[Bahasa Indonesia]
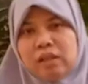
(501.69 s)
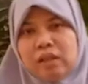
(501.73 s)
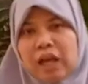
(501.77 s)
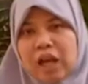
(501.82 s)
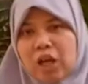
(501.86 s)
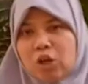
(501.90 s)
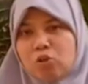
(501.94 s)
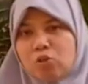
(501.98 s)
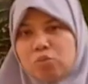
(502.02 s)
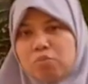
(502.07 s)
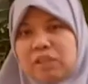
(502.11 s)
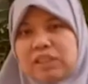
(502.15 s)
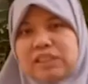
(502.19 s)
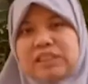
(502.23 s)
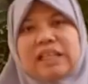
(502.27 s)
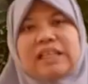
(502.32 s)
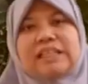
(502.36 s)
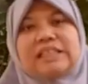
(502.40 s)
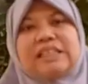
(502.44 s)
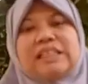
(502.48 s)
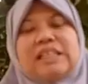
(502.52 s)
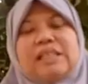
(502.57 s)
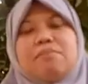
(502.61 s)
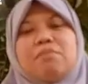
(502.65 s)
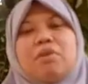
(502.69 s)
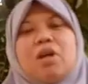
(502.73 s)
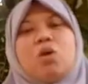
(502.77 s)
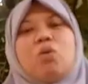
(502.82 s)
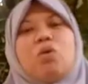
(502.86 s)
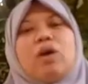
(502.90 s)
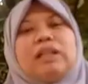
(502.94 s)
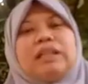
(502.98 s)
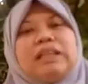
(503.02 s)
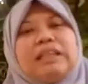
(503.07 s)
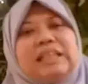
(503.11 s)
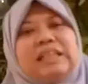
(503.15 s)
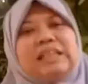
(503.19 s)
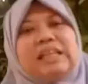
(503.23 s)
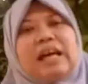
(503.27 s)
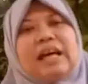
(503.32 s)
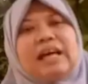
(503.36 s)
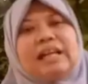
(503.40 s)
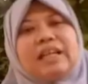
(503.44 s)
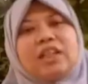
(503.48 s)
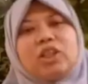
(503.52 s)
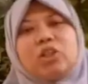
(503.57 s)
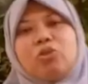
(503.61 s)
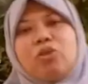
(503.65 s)
Aku bersaksi bahwa
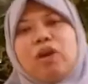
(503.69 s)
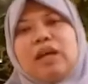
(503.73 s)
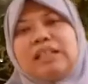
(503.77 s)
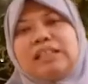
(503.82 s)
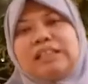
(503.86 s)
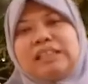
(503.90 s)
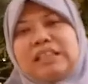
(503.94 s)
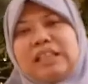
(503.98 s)
tidak ada Tuhan